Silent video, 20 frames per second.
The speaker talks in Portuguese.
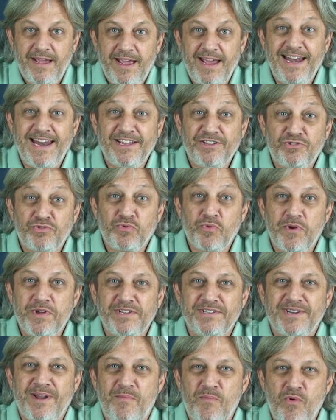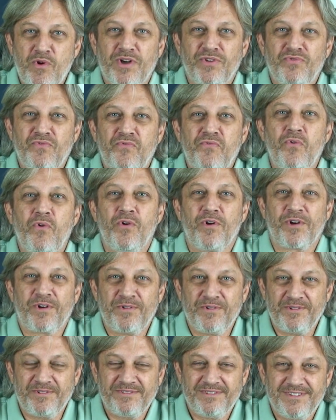Eleições na boca do
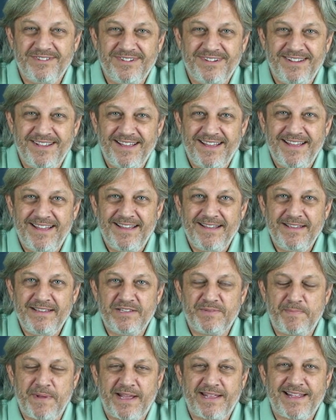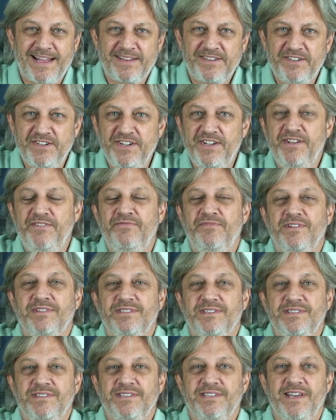forno.
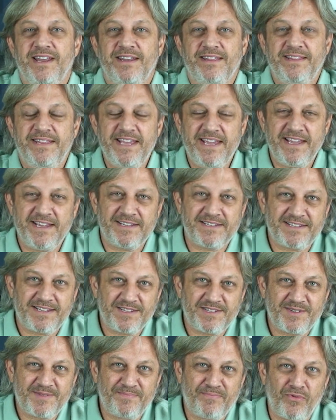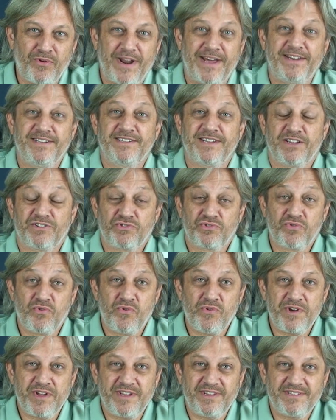Expectativas, incertezas,
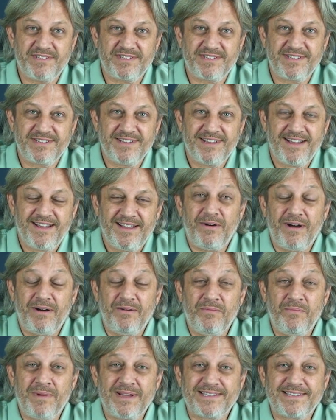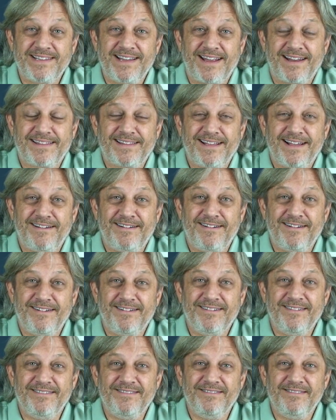polarizações, uma
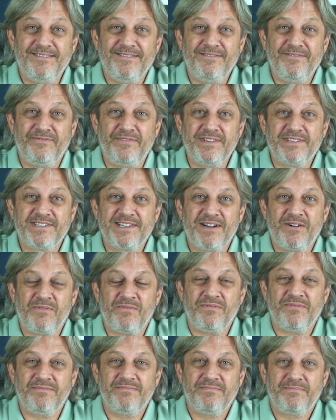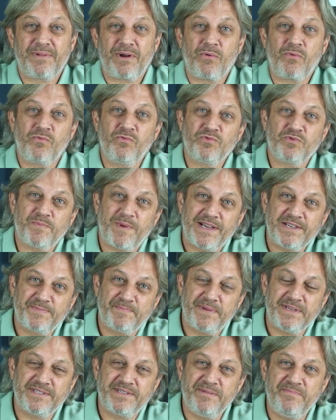certa visão para alguns mais
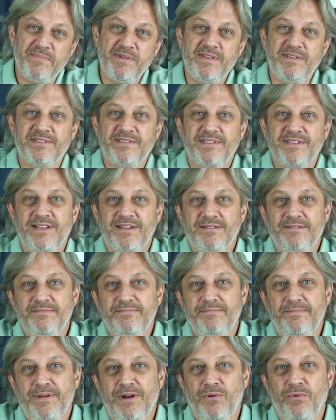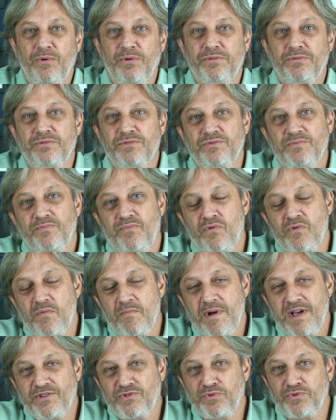pessimista, para outros um pouco
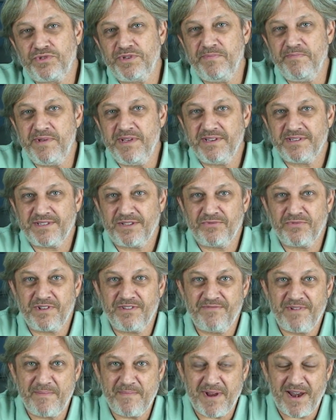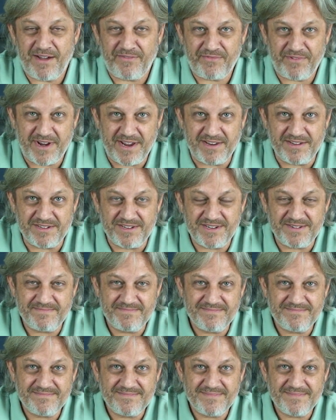mais otimista do que vem pela frente.